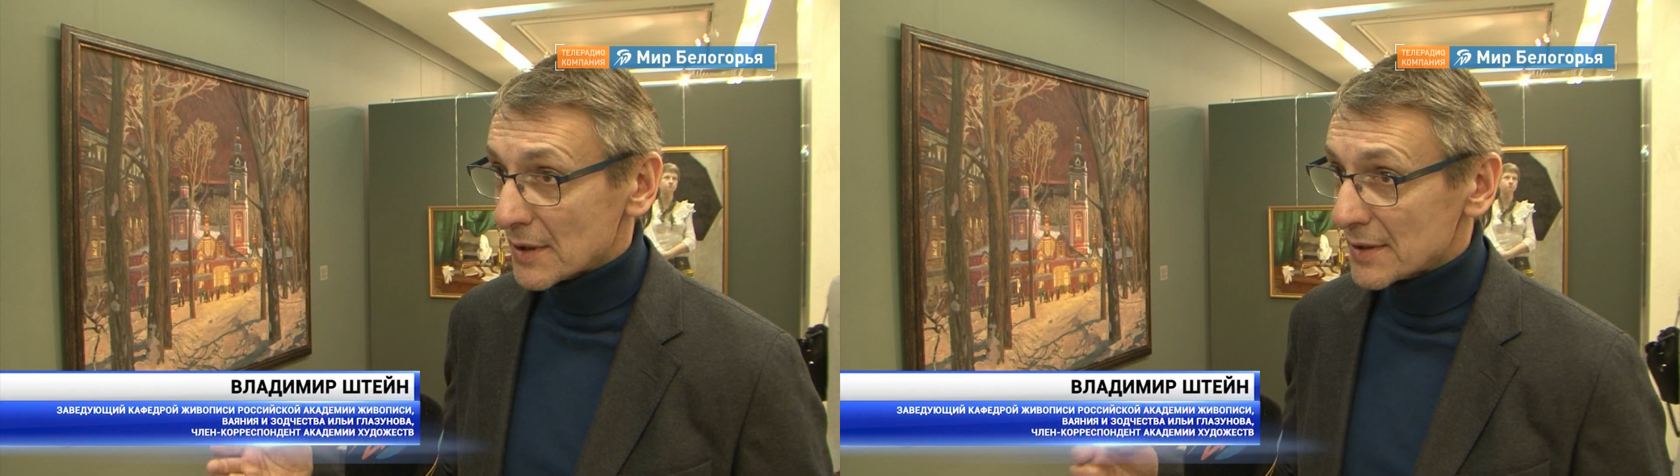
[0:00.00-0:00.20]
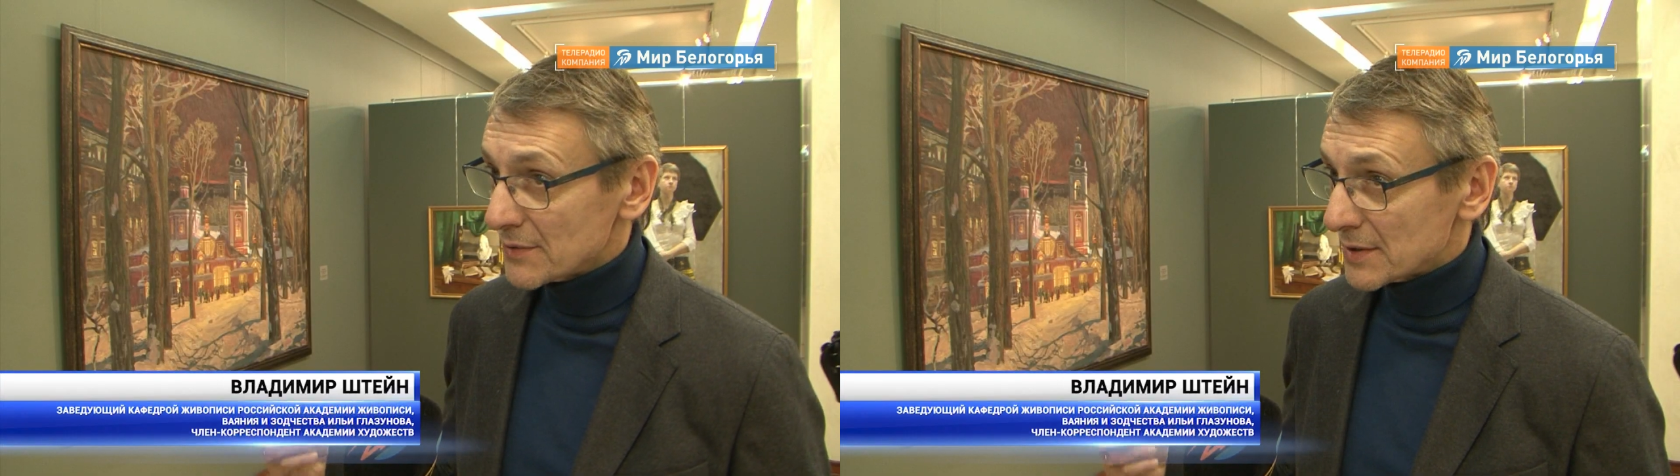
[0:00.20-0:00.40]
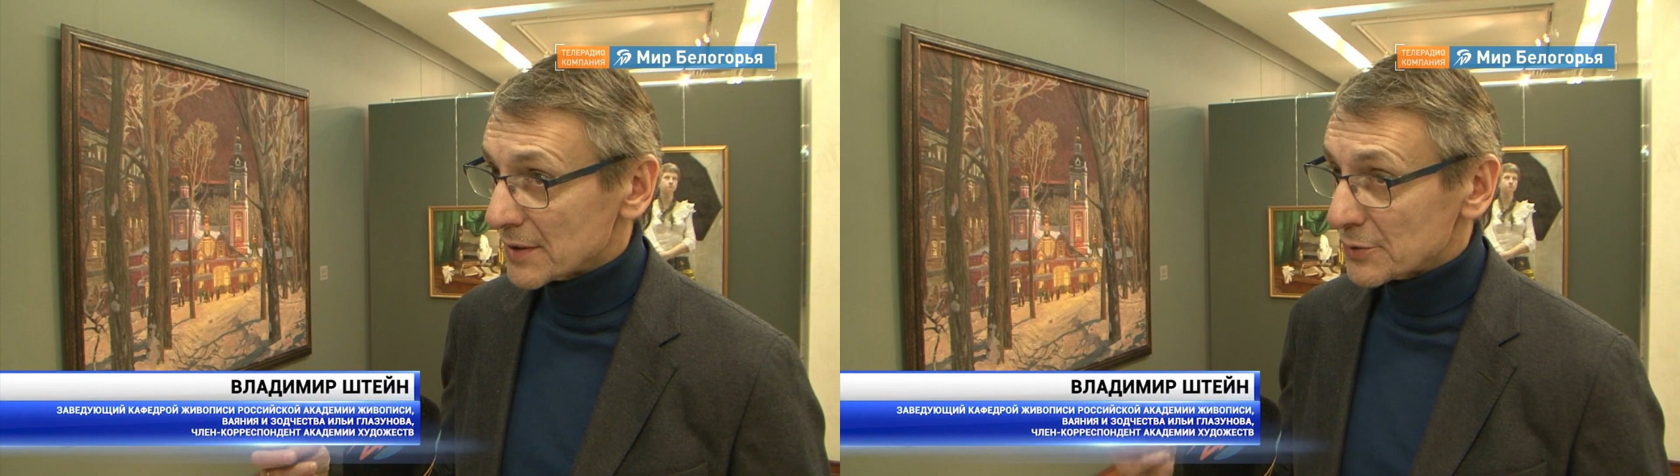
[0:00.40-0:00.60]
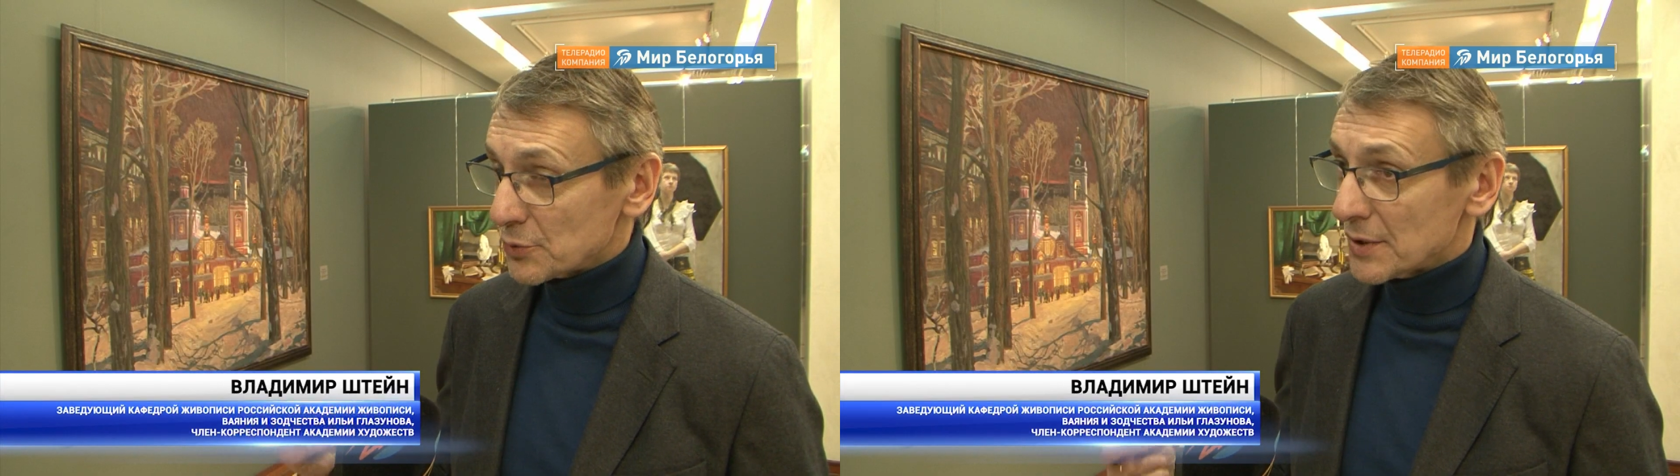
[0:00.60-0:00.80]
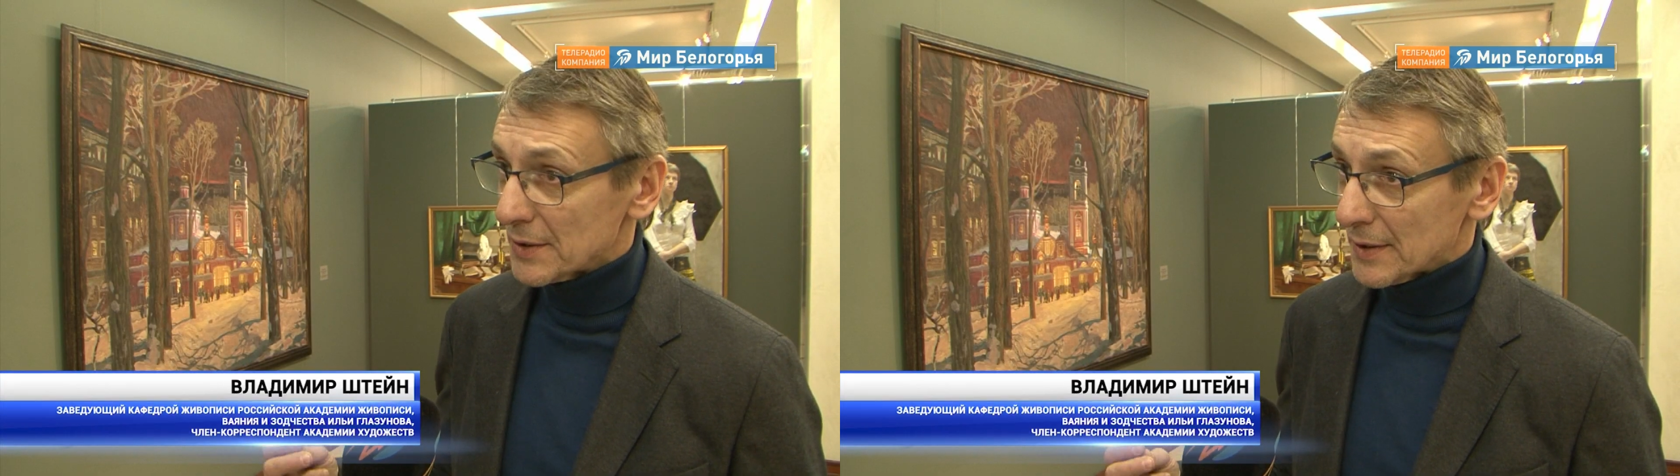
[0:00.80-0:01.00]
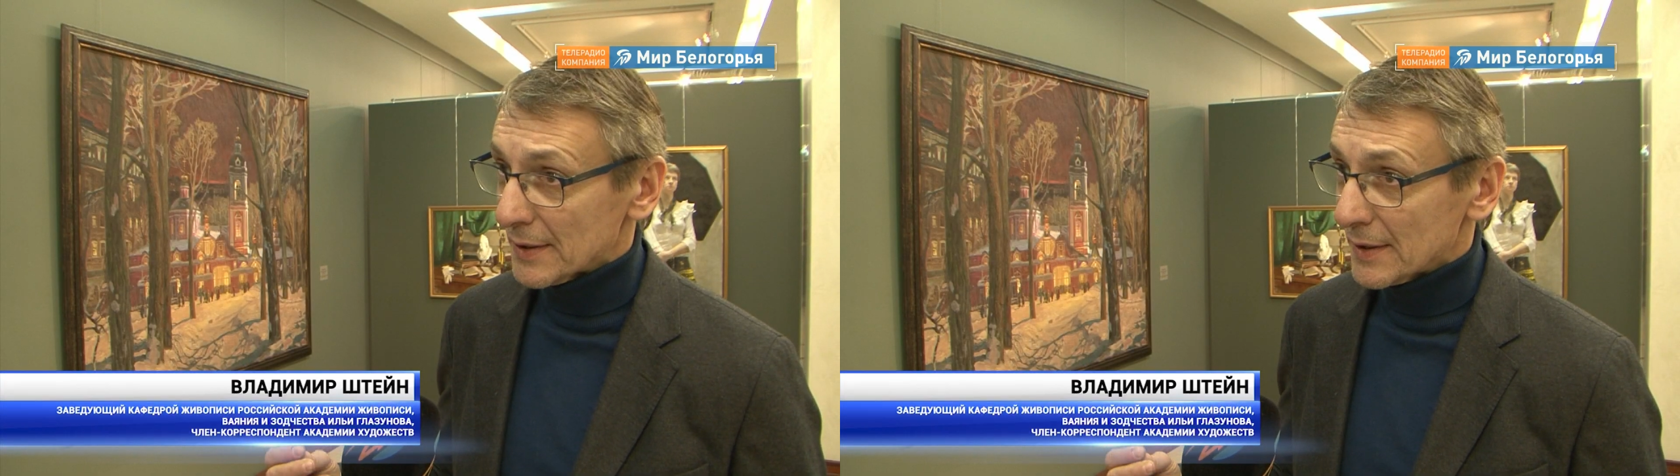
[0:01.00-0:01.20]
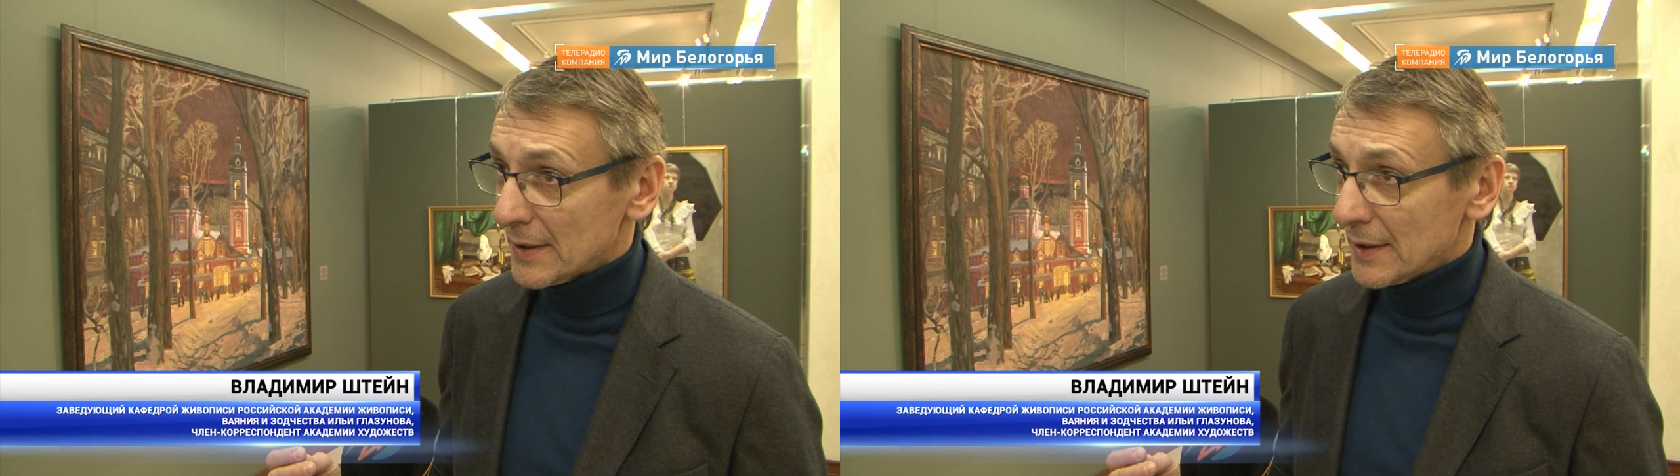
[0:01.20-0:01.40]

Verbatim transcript: развития студента.